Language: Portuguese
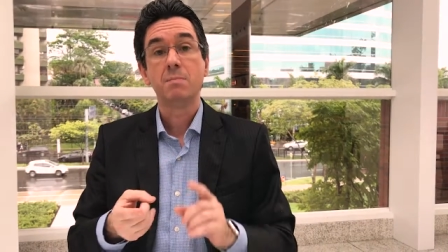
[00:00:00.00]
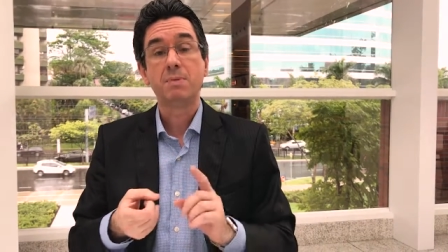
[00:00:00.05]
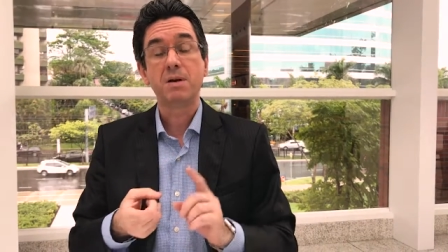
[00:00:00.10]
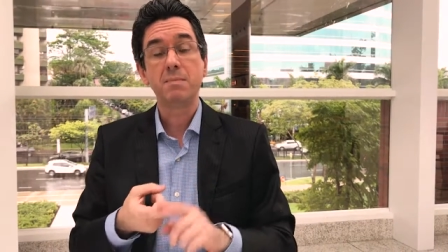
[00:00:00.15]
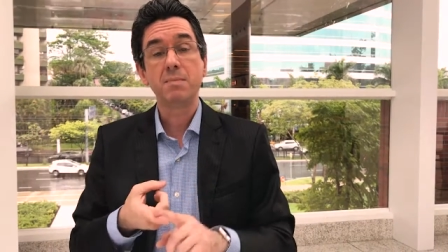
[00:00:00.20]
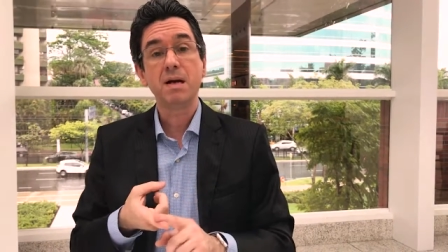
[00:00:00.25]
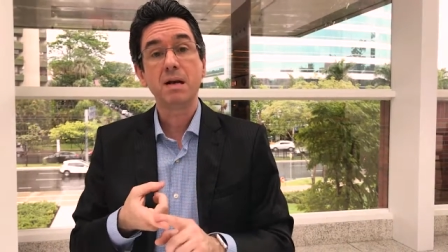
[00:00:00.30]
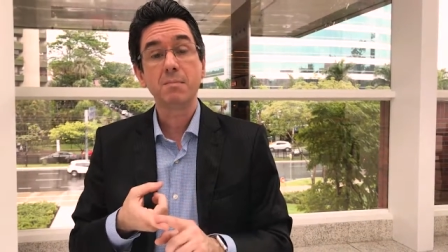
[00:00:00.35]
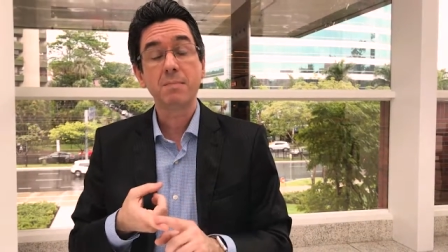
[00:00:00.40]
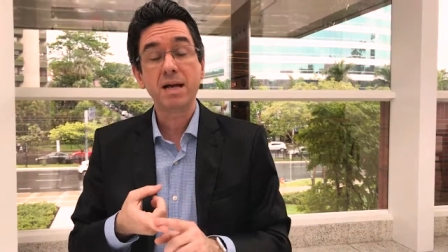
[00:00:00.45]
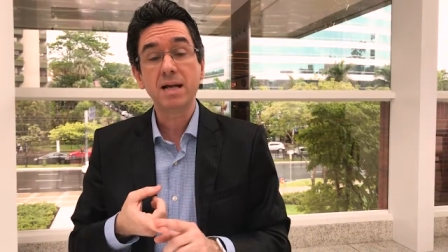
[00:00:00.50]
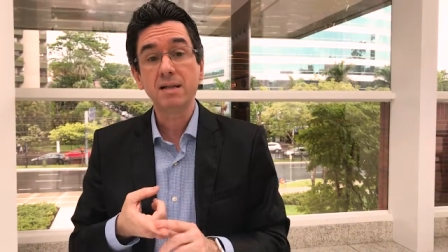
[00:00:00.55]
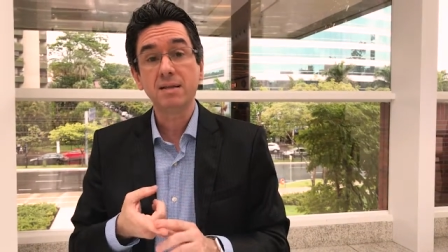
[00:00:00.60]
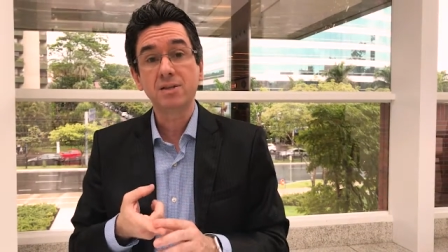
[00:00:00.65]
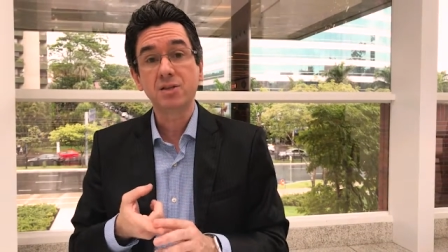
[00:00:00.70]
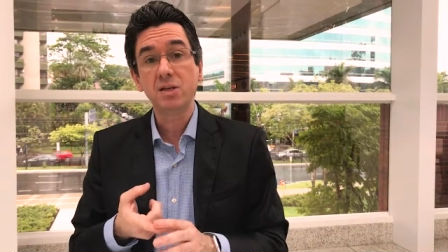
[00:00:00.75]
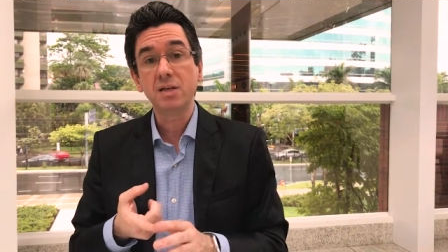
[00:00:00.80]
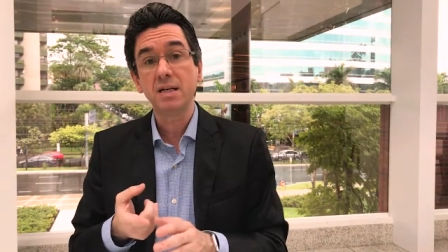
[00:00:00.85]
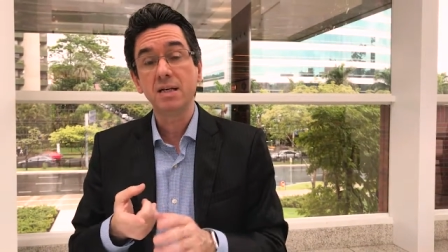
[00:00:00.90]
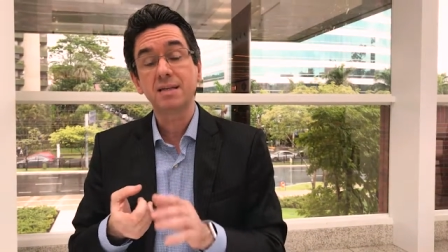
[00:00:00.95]

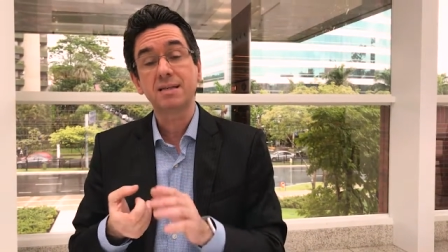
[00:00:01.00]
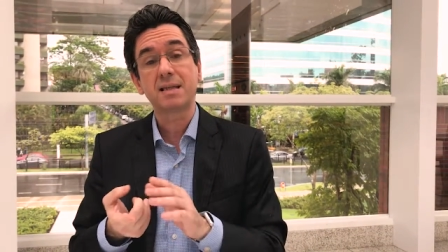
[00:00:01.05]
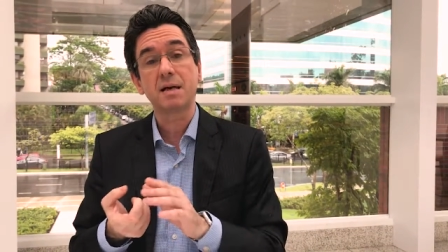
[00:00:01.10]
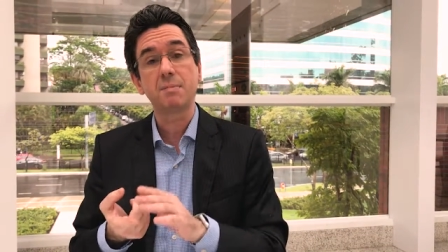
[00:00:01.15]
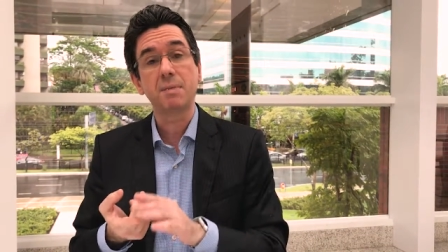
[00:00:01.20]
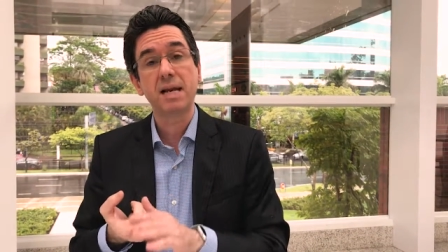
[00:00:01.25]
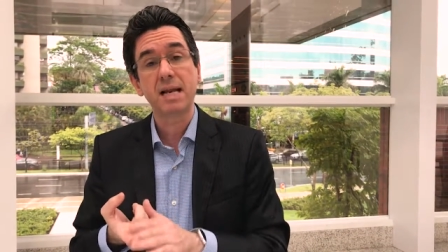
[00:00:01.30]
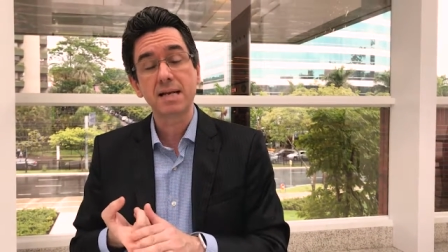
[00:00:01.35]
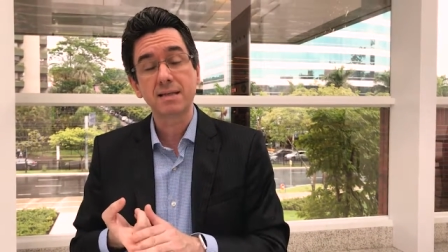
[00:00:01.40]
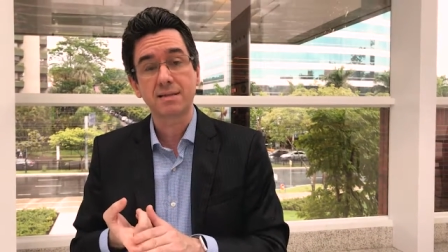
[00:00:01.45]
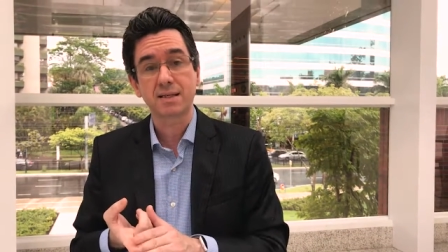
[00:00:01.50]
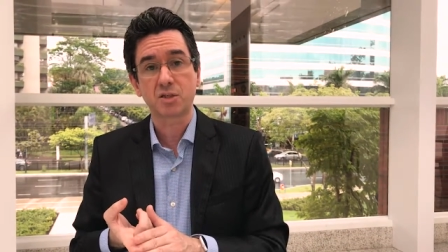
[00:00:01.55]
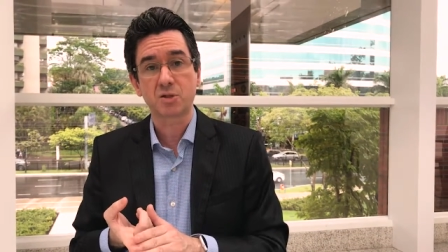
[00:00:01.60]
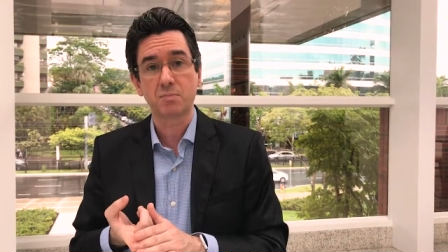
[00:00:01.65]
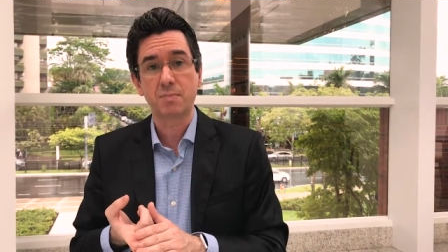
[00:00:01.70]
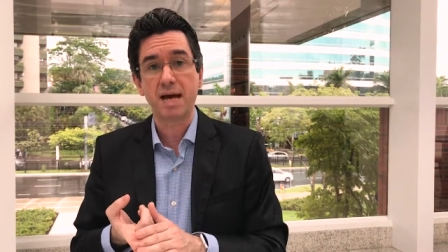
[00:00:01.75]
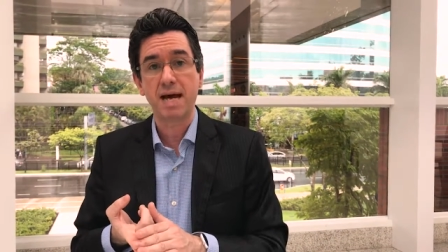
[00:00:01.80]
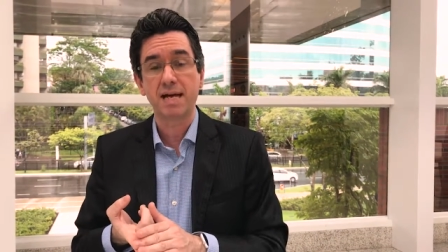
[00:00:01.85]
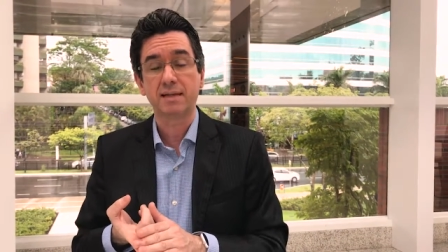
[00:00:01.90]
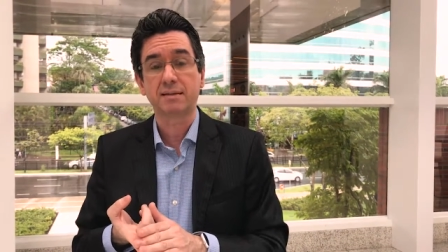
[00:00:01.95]
primeiramente, estabeleça
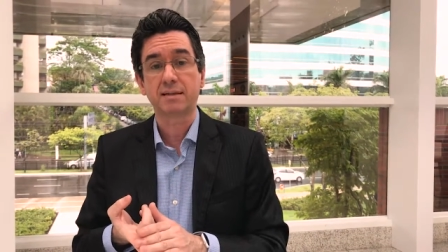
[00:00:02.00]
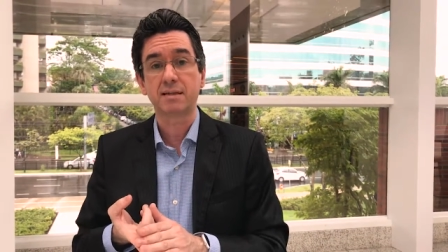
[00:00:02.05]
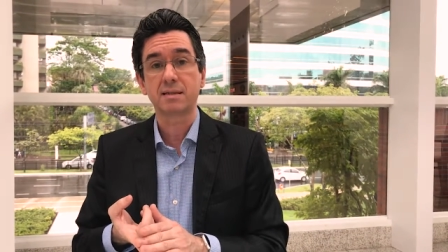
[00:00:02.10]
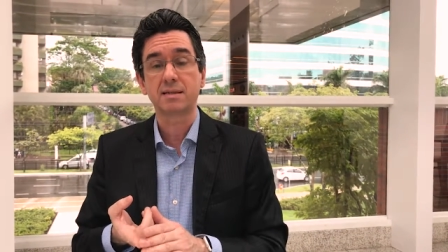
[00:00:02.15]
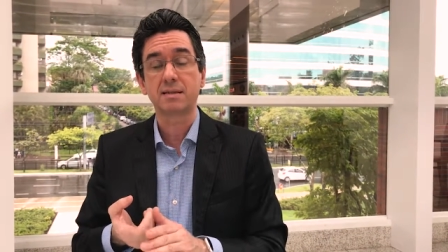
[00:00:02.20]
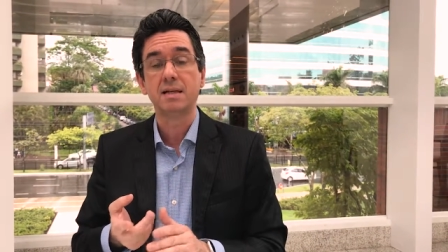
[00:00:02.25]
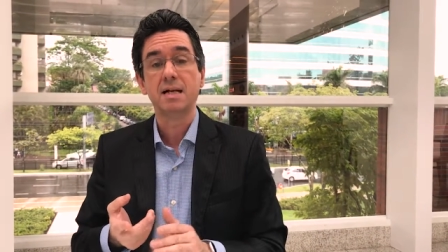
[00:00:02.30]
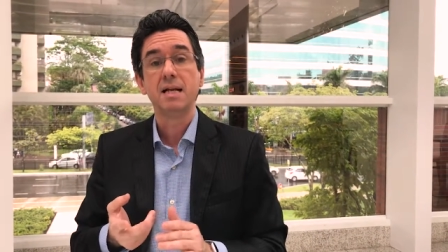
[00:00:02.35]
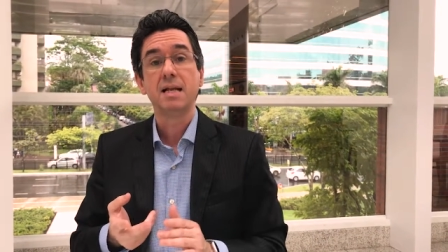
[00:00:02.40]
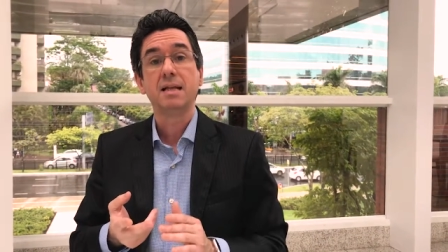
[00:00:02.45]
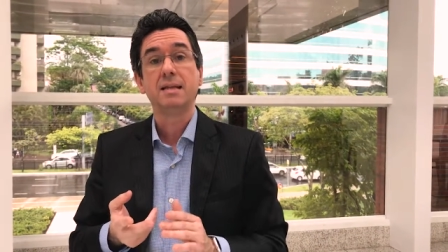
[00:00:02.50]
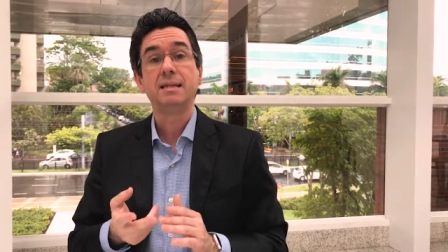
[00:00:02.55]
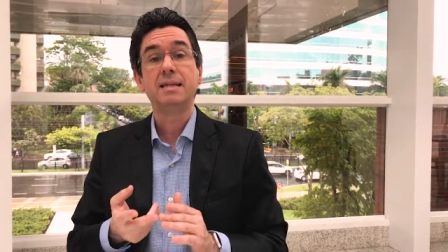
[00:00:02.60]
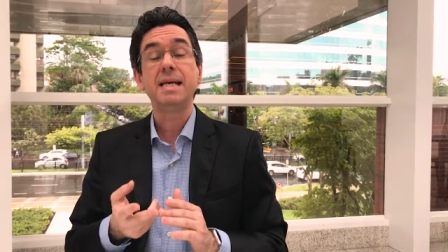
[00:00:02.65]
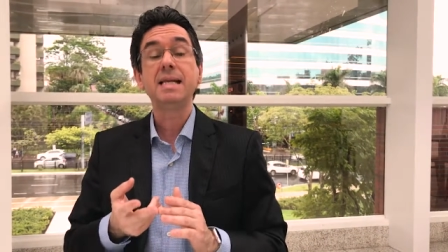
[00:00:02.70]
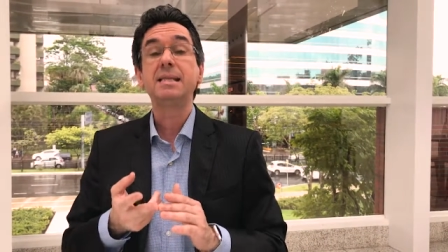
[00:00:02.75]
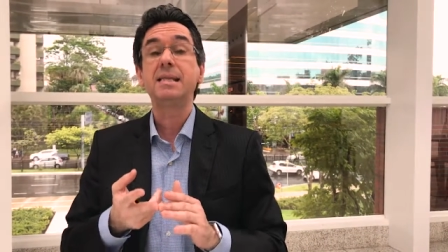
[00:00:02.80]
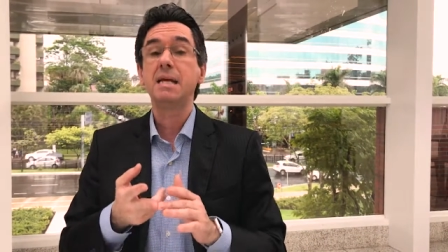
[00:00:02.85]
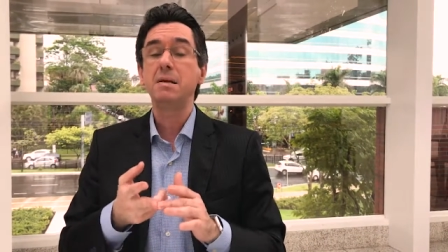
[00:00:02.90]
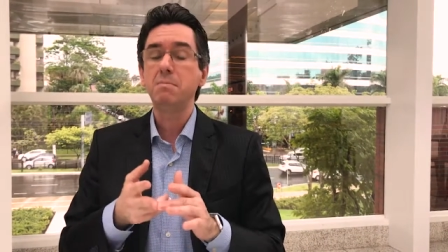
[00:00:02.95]
as metas,
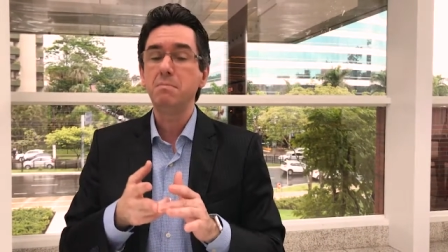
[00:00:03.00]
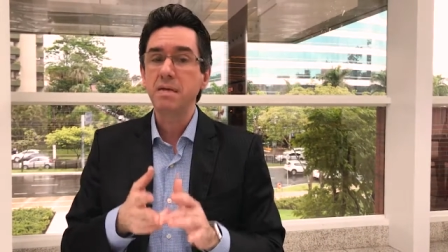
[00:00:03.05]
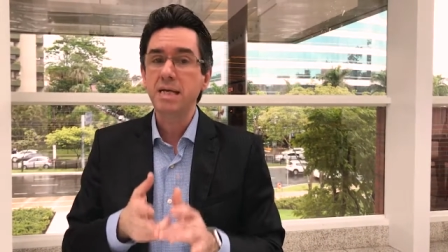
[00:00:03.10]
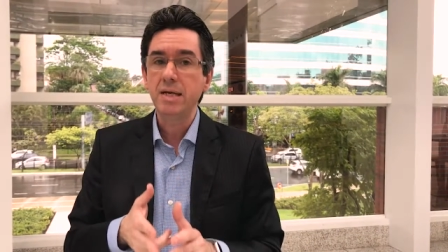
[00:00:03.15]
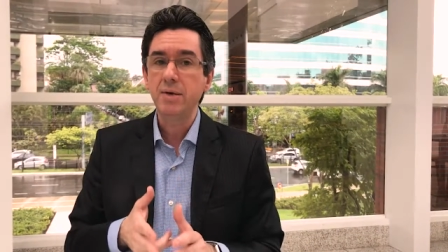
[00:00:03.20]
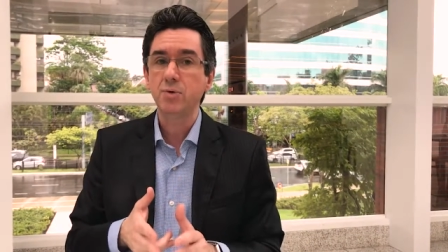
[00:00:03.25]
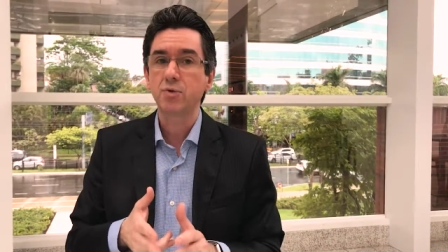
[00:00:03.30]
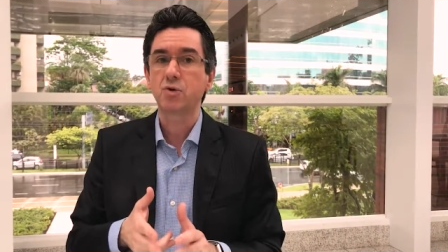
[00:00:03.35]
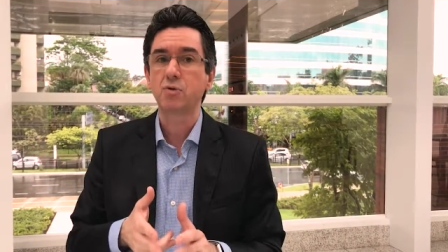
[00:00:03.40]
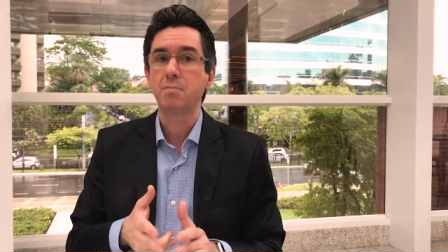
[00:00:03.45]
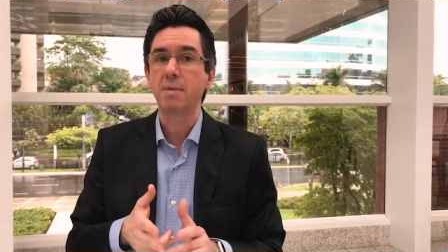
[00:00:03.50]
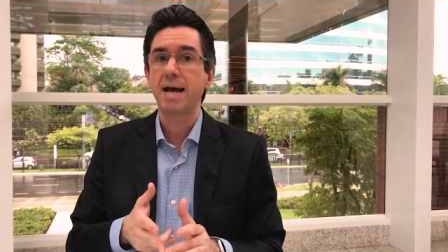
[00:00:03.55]
determine os